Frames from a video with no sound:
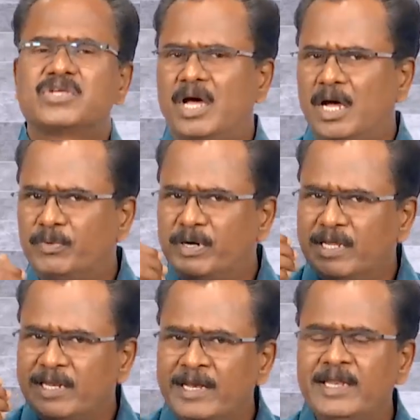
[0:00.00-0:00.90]

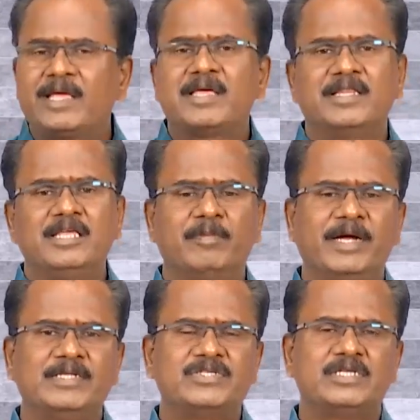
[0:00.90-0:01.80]
சாவுகளின் எண்ணிக்கை
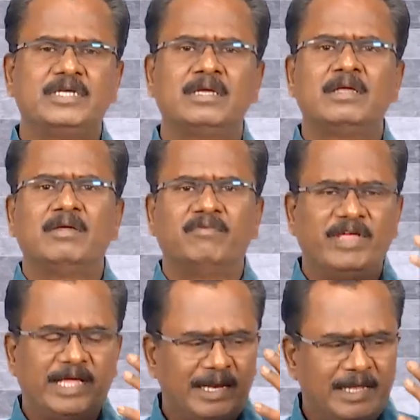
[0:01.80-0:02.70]
அதிகமாயிடுச்சு
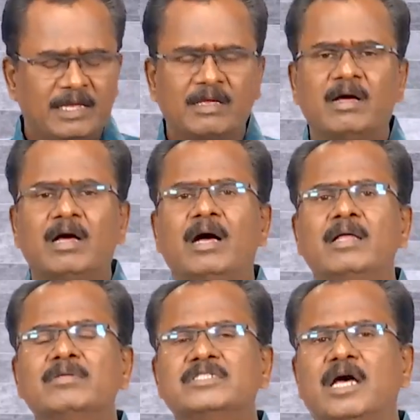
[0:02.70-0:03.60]
வேலை
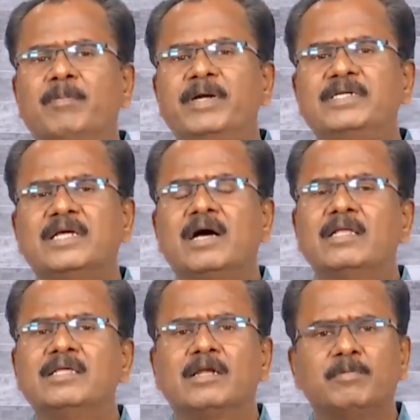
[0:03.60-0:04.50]
சாப்பாட்டுக்கு
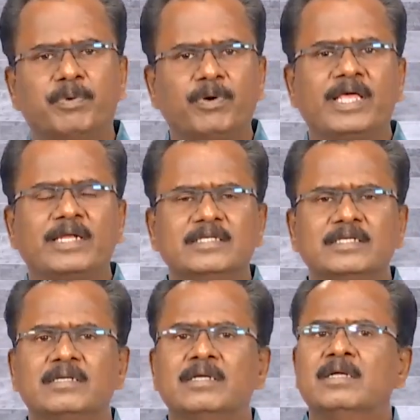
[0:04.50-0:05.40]
ஆதாரம்
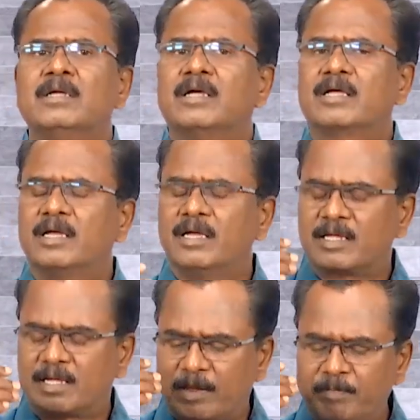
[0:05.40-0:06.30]
போகிறது க
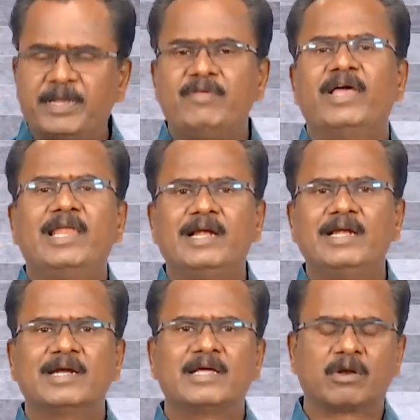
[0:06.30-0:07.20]
கம்பெனி
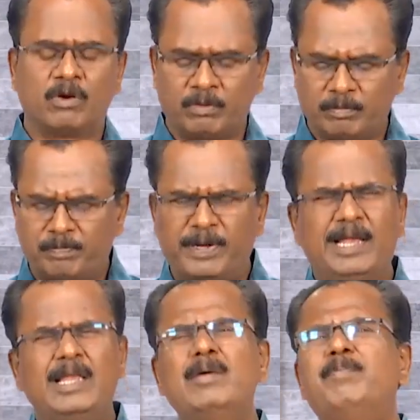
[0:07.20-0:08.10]
வேலைகள் இழக்கிறோம்
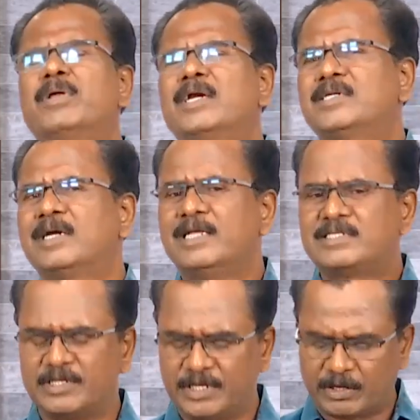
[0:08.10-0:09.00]
பல போராட்டங்களை
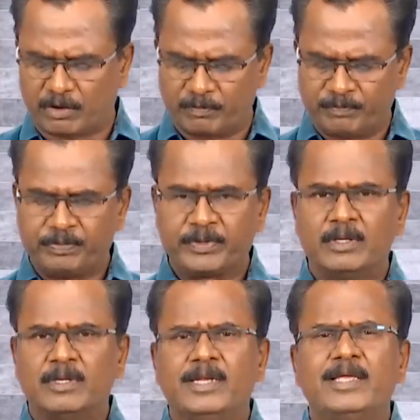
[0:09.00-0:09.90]
சந்திக்கிறோம்
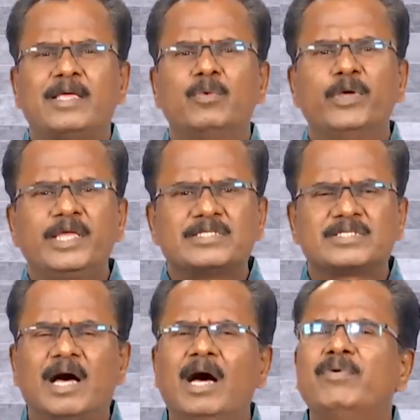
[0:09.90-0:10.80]
இன்னைக்கு உயிர்
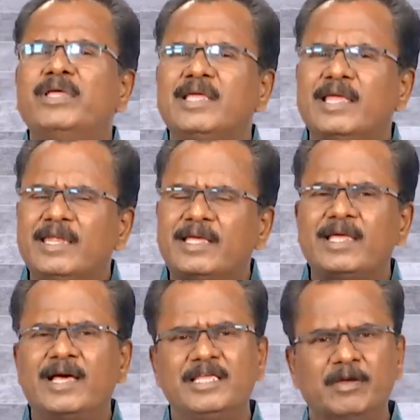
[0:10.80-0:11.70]
சாவு
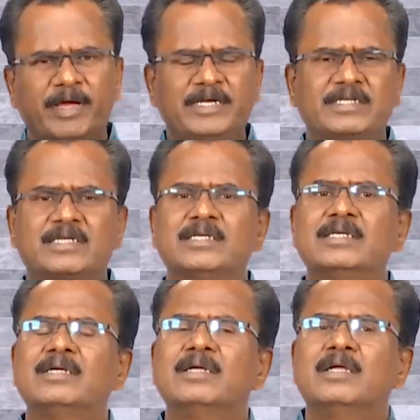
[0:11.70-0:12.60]
எண்ணிக்கை அதிகமாயிட்டு இருக்கு
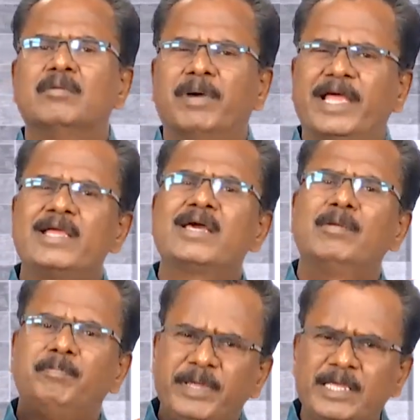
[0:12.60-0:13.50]

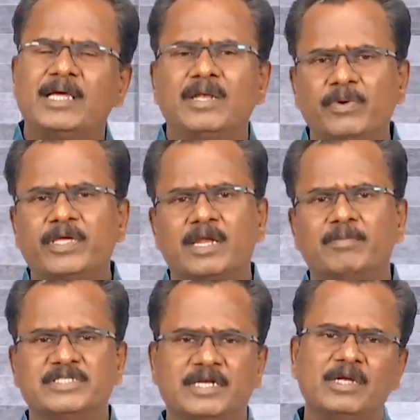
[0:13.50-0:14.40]
பயங்கர பீக்கை நோக்கி
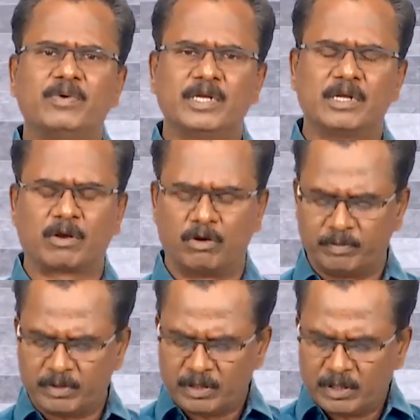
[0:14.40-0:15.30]
நம்ம சென்று கொண்டிருக்கிறோம்